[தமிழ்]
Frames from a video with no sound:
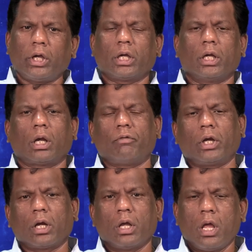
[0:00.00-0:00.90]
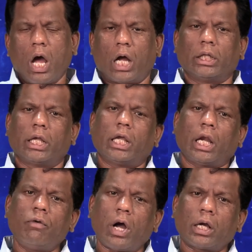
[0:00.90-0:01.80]
வைக்கின்றவர் அந்த
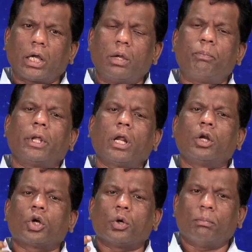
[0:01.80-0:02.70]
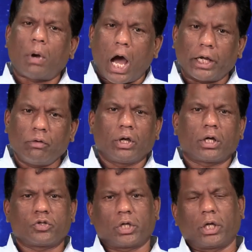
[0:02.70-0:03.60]
இறைவாக்கை பிறருக்கும்
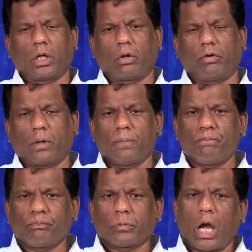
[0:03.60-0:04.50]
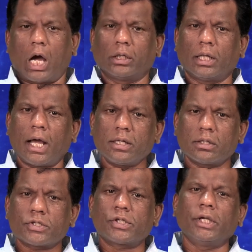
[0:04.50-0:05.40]
அறிவிக்க செய்கின்றவர் அதுதான்
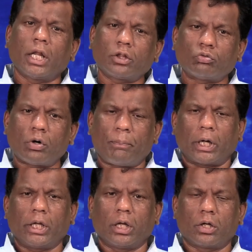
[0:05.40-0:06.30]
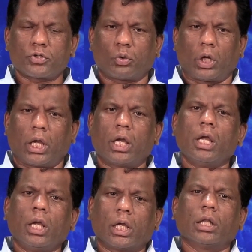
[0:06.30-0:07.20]
சீடத்துவ பணி என்று சொல்லி
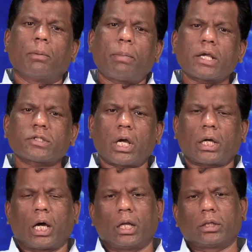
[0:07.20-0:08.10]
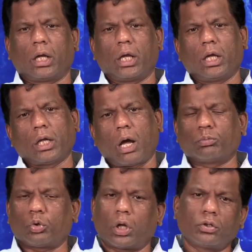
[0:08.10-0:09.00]
இந்த பாஸ்கா காலத்திலே
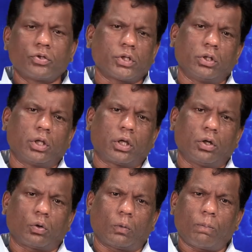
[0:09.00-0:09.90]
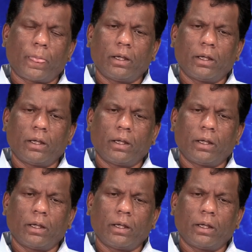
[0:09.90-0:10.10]
நாம் தொடர்ந்து சிந்திக்கின்றோம்